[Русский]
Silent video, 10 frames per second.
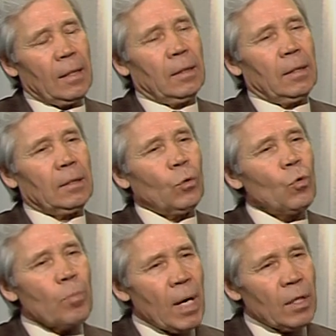э,
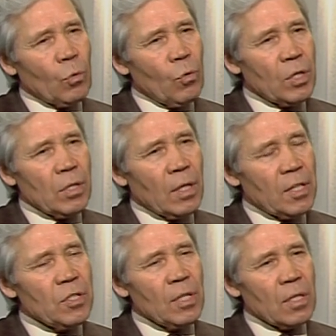такую практику
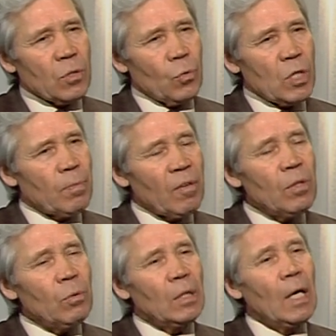христианскую
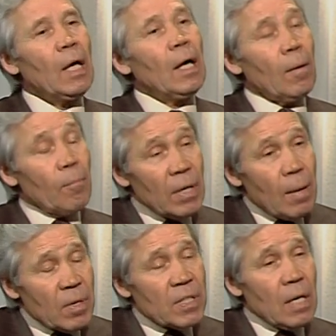исповедует, мы
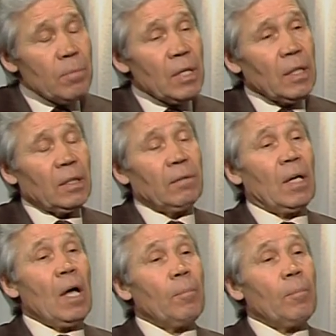опасаемся этого.